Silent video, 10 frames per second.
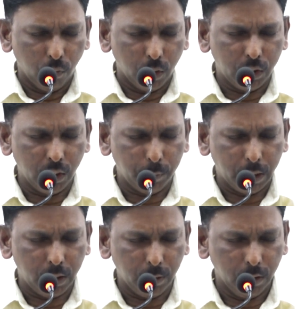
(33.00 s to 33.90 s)
వచ్చిన
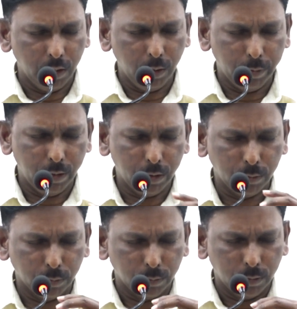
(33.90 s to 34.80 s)
ప్రతి నీ
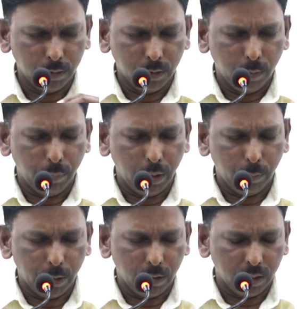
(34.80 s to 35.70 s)
బిడ్డను పేరు
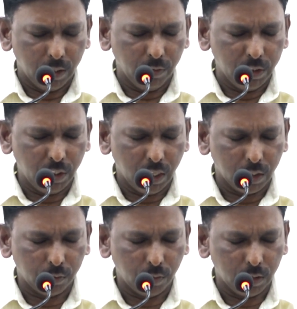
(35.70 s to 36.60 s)
పేరున దీవించి
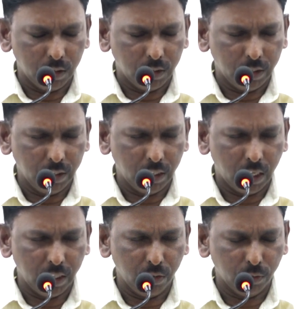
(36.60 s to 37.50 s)
ఆశీర్వదించండి
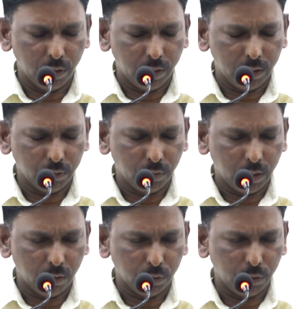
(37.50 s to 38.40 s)
రానై ఉన్నవారిని
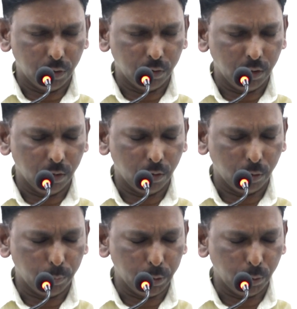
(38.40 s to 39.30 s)
త్వరగా వచ్చుటకు నీ యొక్క
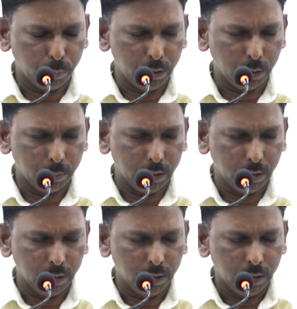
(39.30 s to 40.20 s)
కృప చూపించమని
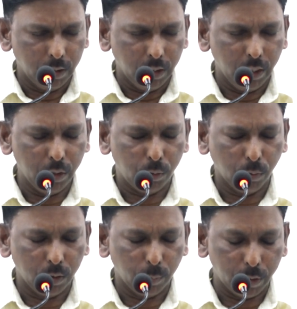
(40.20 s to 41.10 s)
ఏ
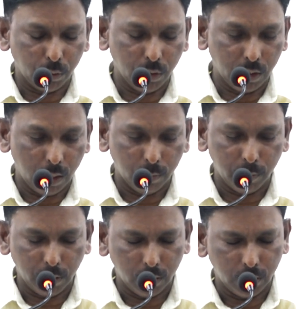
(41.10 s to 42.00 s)
అతి పరిశుద్ధ
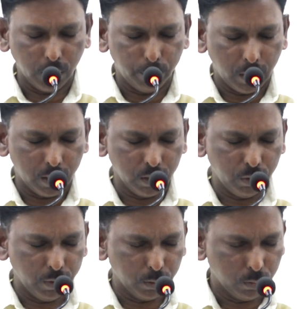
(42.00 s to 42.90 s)
నామం అడిగి
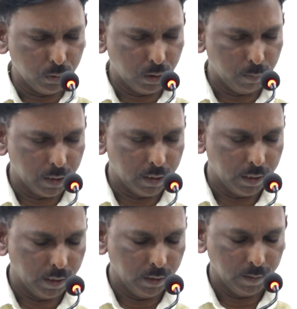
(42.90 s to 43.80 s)
ప్రార్థించి వేడుకుంటున్నాం మా
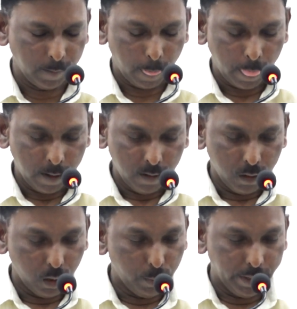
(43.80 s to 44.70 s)
తల్లి
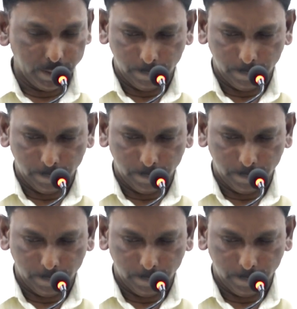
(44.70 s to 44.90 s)
ఆమె